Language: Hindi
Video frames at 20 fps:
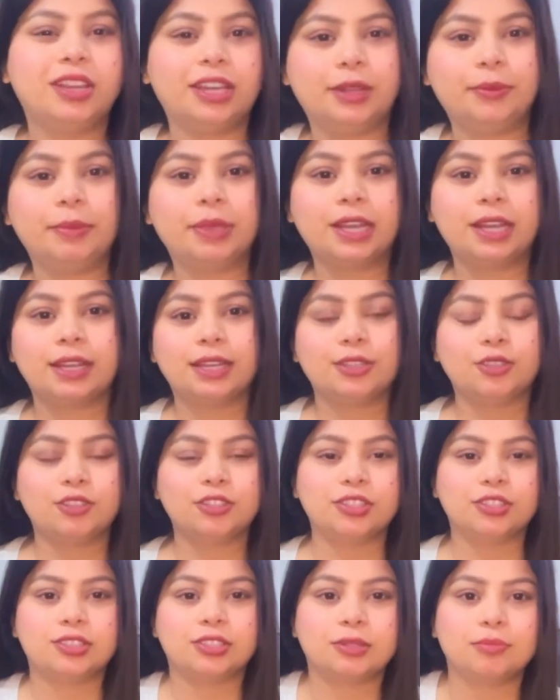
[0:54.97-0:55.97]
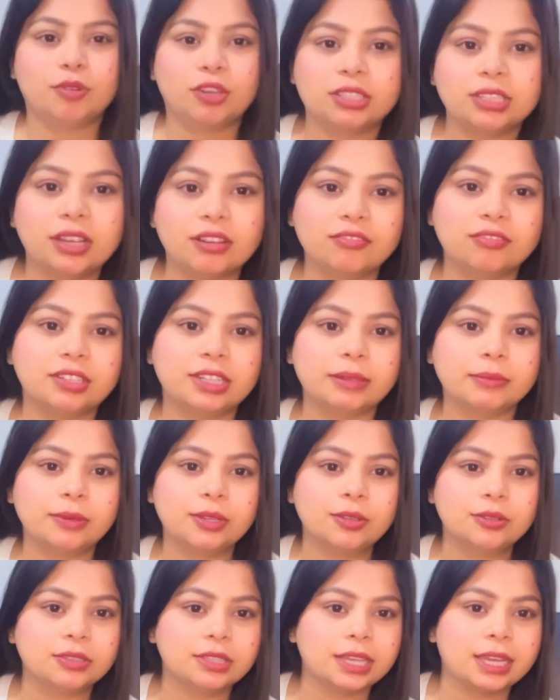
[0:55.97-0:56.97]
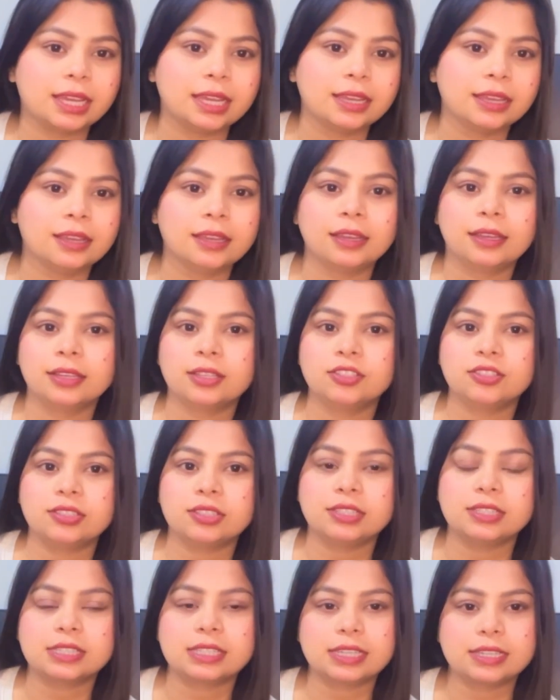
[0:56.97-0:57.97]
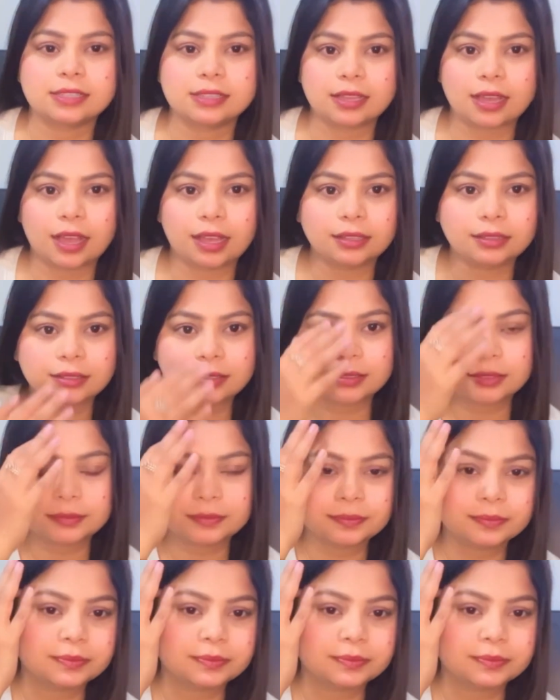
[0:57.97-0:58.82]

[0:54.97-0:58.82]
गर्मी आ गई तो टी शर्ट बहुत कम्फर्टेबल होता है जीन्स के साथ तो